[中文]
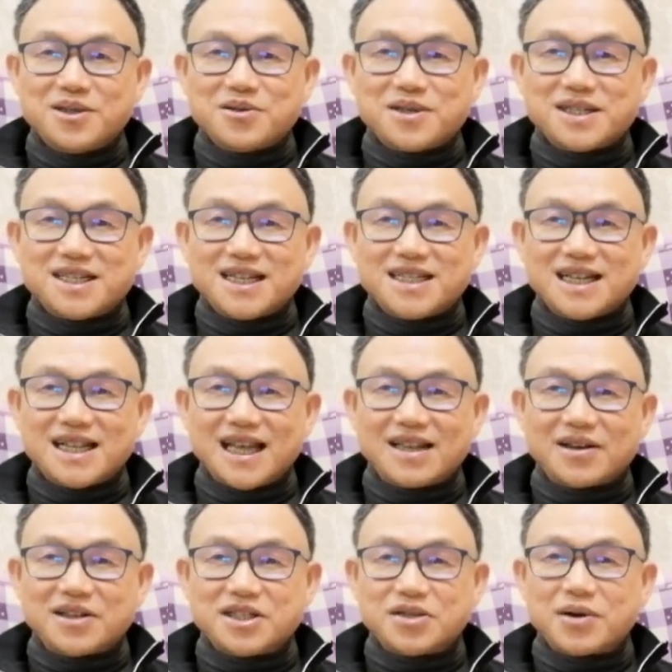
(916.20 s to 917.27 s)
就是现在来
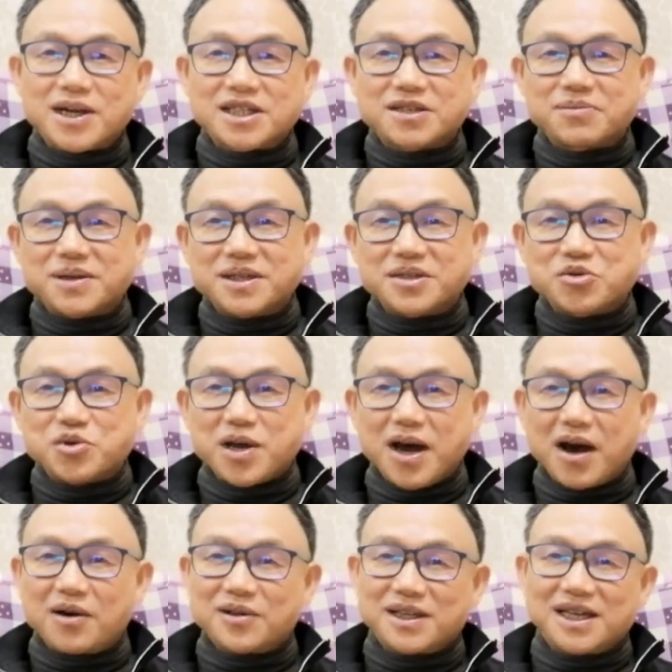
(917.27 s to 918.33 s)
到西瓜视频最
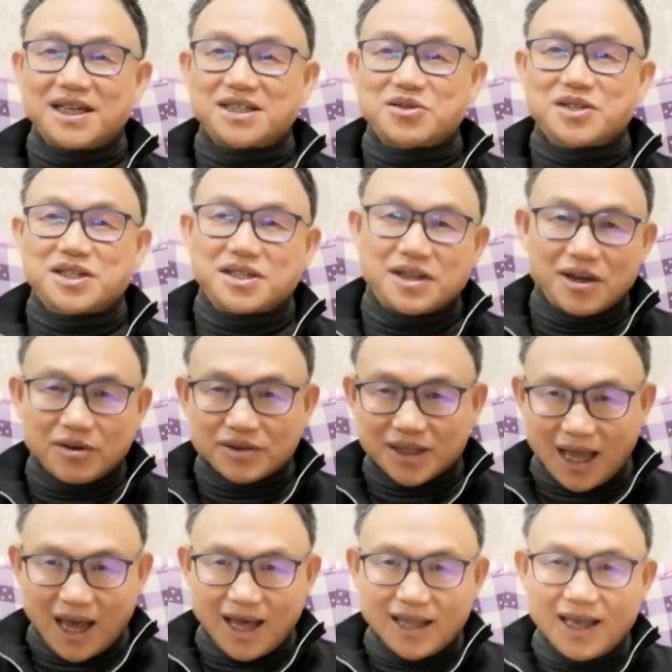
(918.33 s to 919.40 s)
好的一个，就是能够
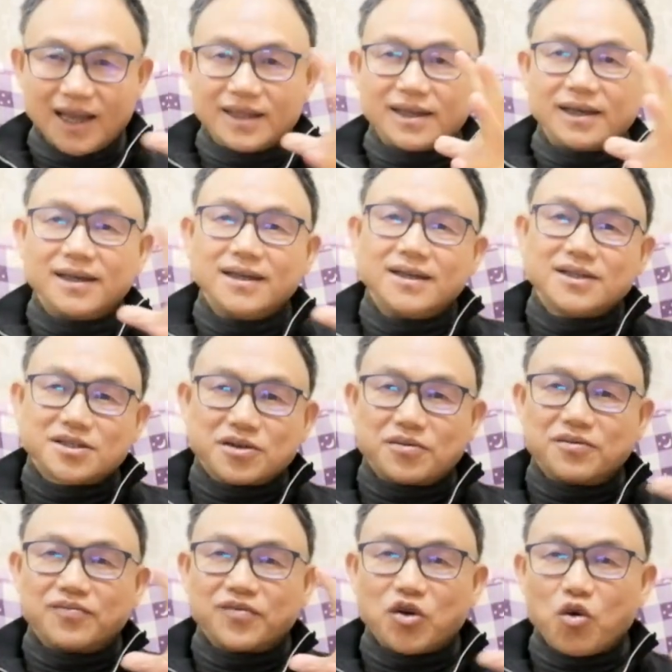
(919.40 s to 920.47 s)
大量的
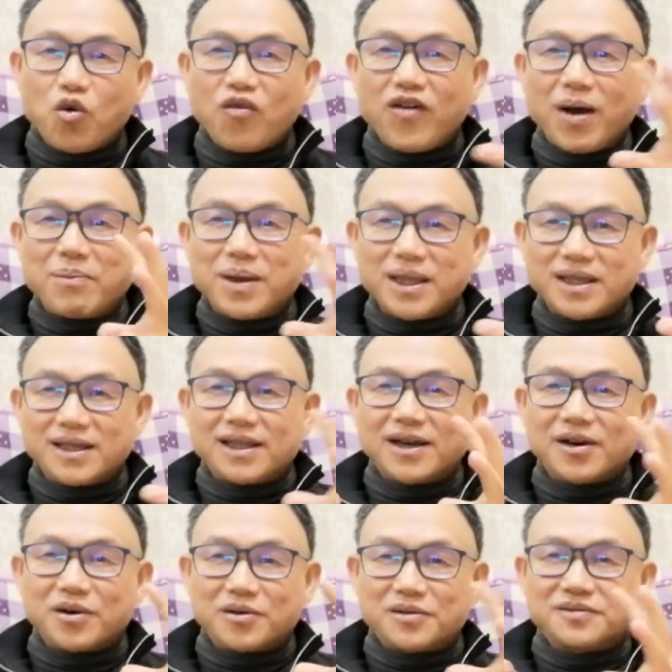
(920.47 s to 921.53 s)
从各方面的能
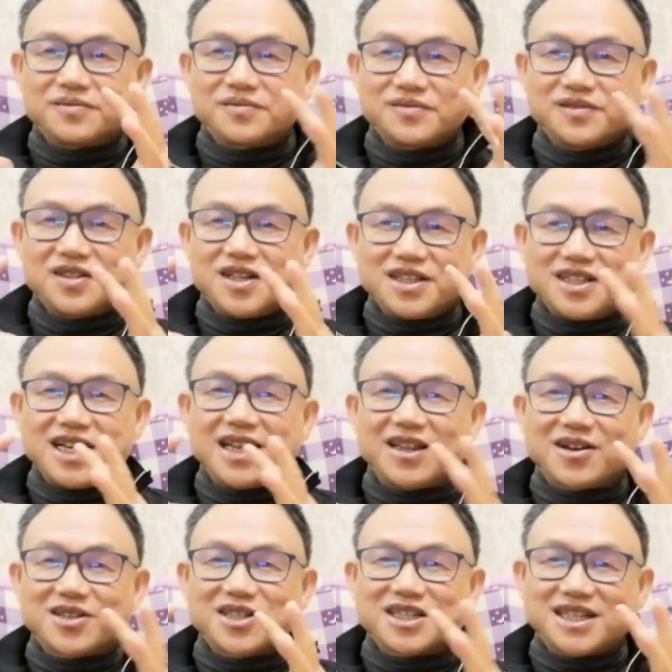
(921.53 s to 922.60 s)
够见
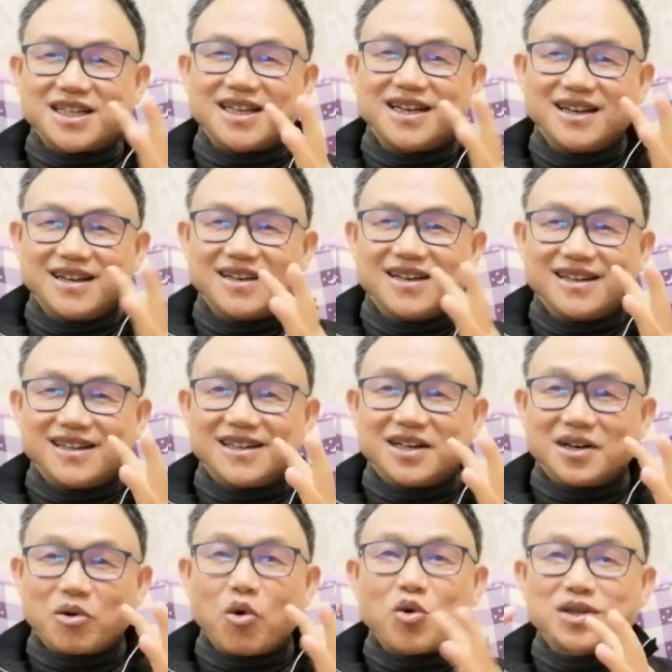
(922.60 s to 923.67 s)
到这些呃
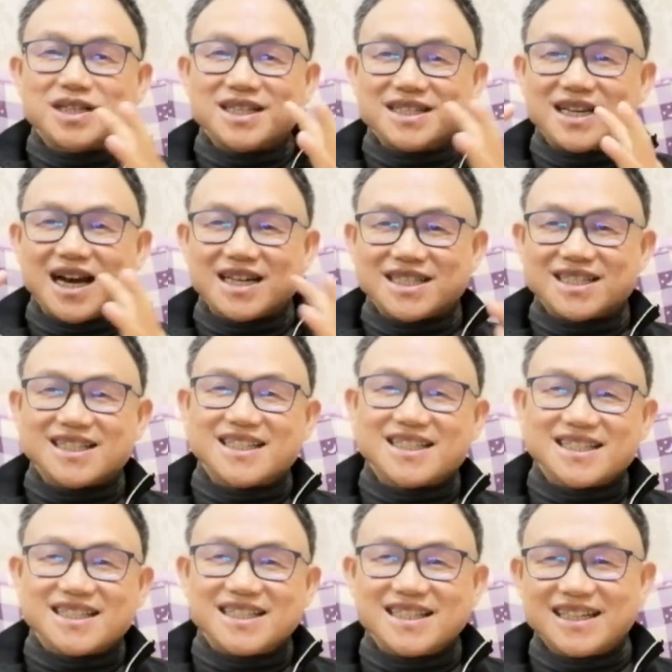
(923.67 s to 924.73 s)
货真价实的
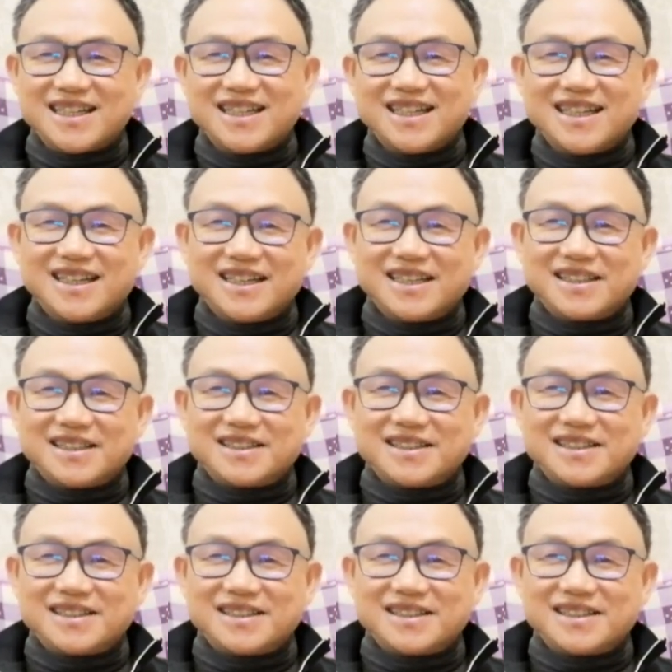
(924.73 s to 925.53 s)
这些呃